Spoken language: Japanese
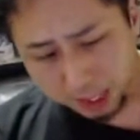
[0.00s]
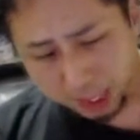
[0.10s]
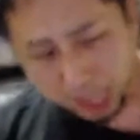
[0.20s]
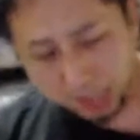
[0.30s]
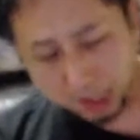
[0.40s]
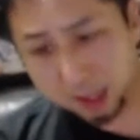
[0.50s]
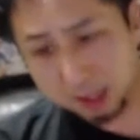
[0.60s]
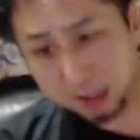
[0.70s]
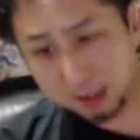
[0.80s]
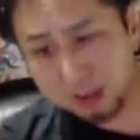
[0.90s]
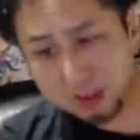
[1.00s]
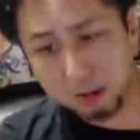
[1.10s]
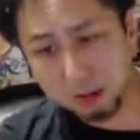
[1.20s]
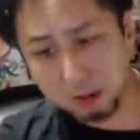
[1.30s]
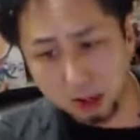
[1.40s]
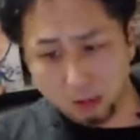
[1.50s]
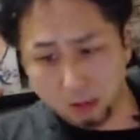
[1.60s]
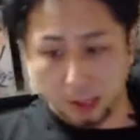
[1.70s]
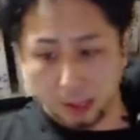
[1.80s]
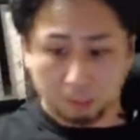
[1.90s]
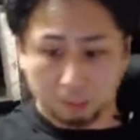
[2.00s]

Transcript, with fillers: 金なんて腐るほどあるわ。